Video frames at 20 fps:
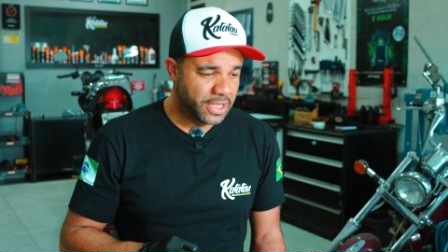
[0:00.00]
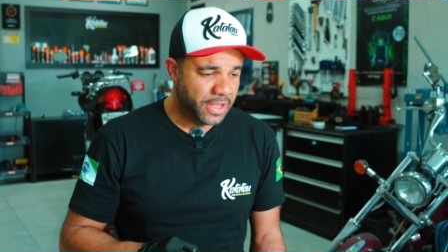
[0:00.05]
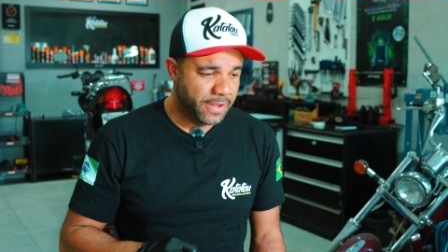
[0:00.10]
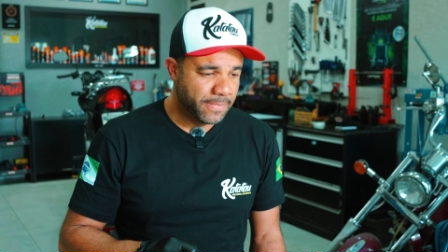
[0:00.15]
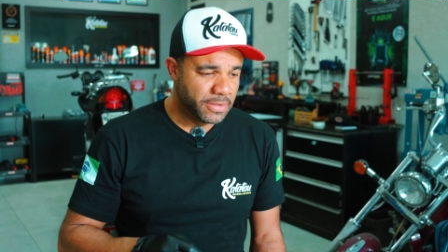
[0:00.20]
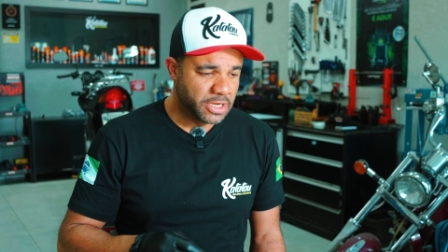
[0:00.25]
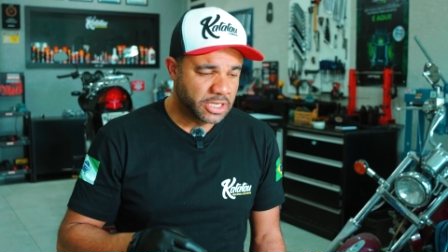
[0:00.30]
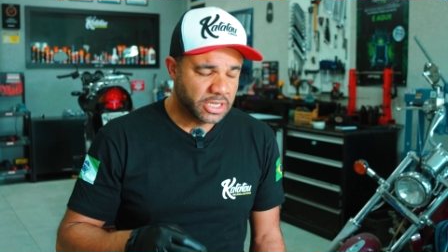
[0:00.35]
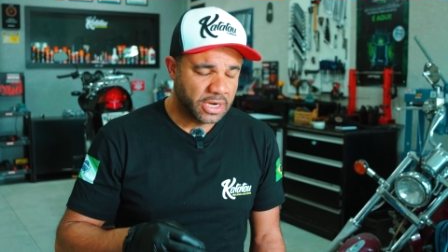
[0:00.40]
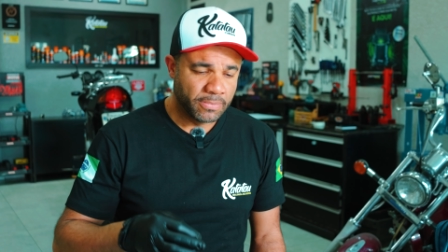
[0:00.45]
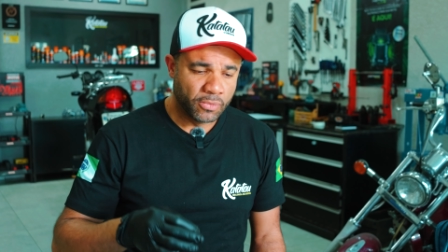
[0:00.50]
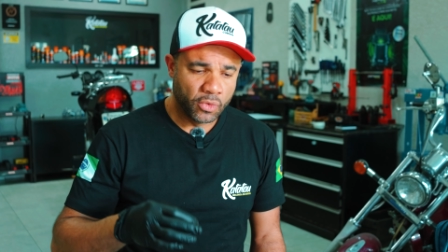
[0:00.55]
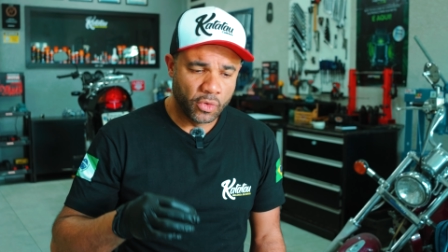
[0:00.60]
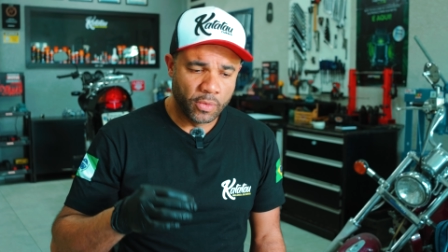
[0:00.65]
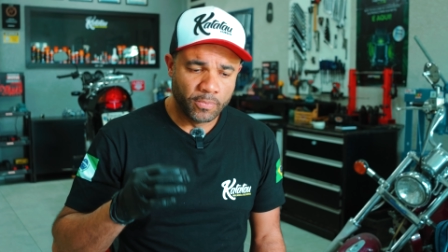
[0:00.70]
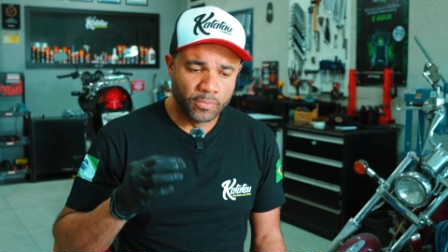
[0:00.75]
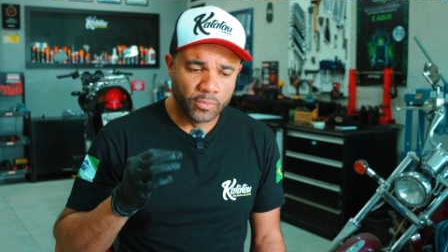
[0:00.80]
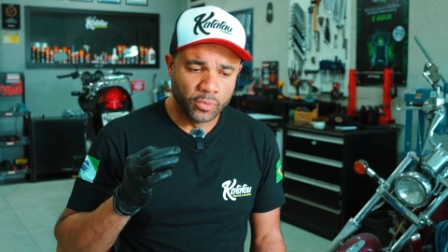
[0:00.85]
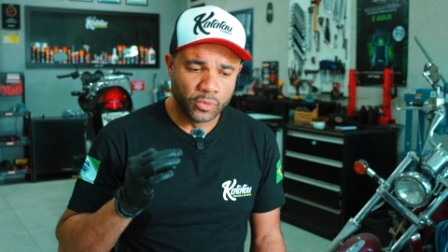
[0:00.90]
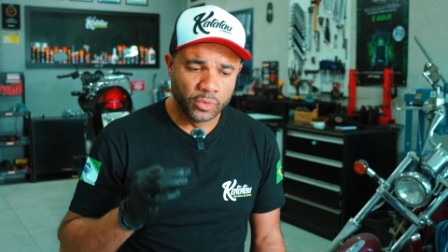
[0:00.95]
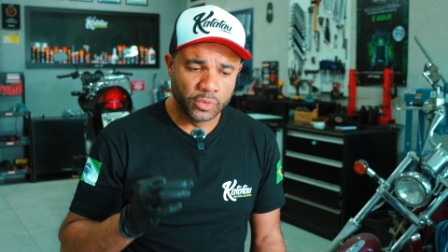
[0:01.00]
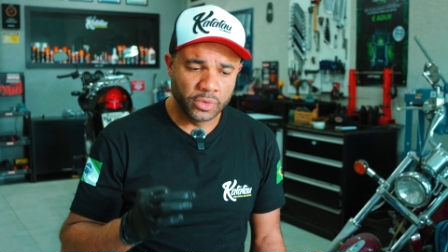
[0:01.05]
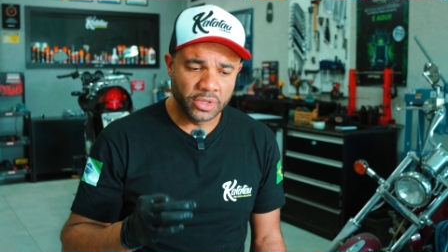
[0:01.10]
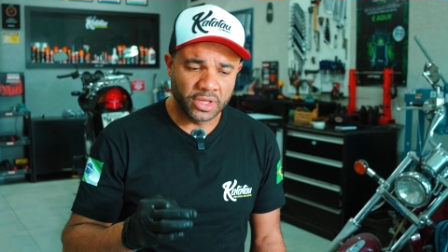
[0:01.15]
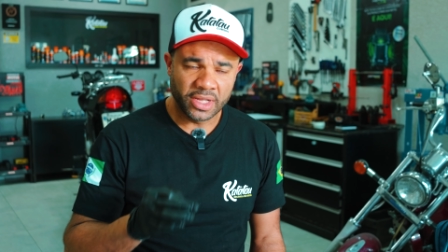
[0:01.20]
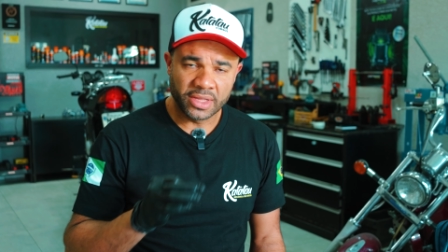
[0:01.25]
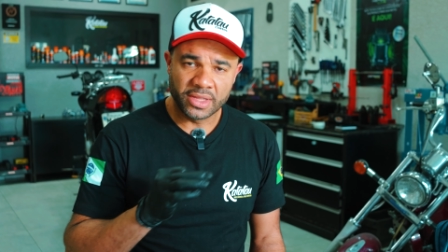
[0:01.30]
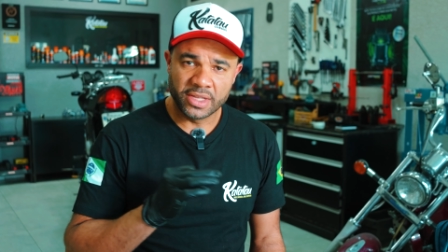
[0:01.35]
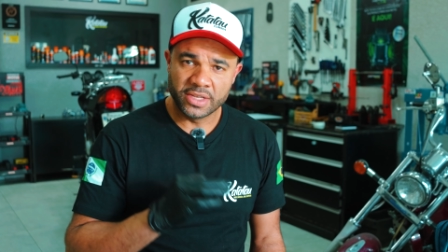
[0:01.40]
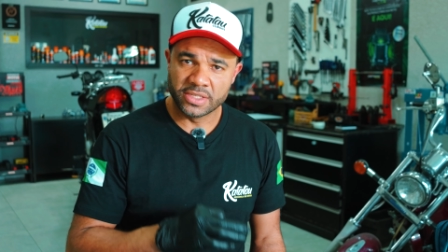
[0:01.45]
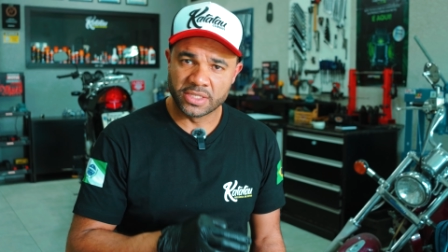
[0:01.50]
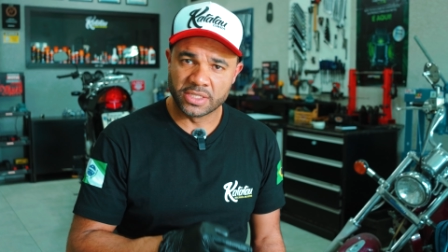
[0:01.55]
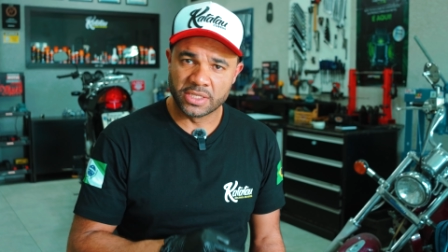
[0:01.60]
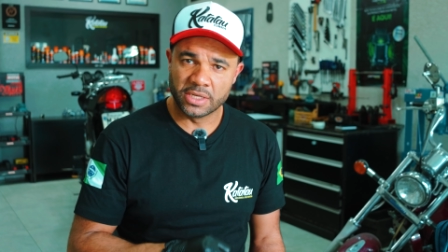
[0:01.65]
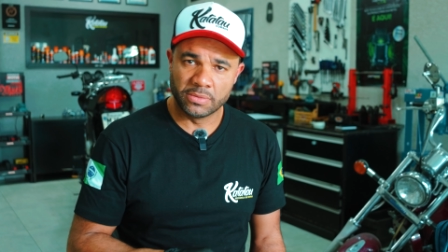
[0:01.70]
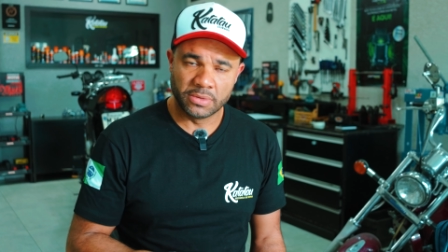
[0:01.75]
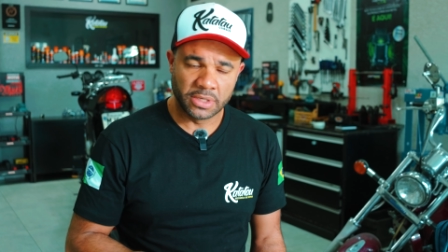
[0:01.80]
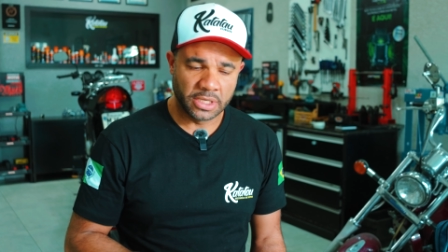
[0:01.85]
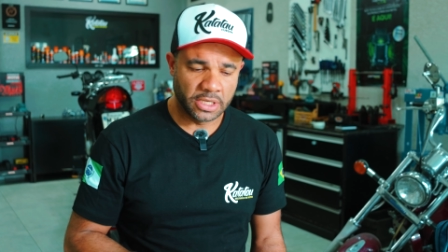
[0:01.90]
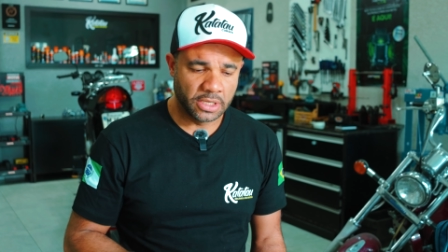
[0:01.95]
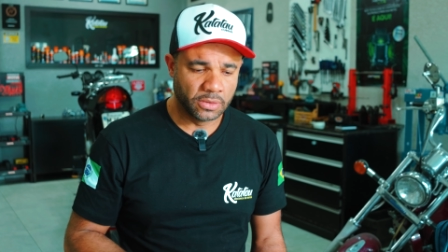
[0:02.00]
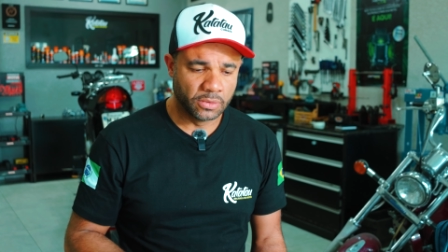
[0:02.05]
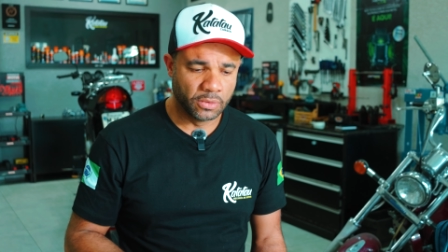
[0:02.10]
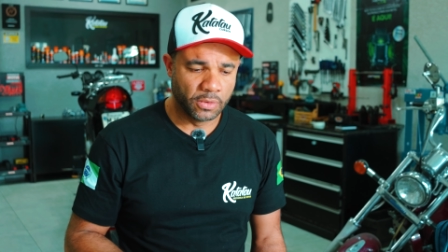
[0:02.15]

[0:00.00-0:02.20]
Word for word: que me chamou muita atenção aqui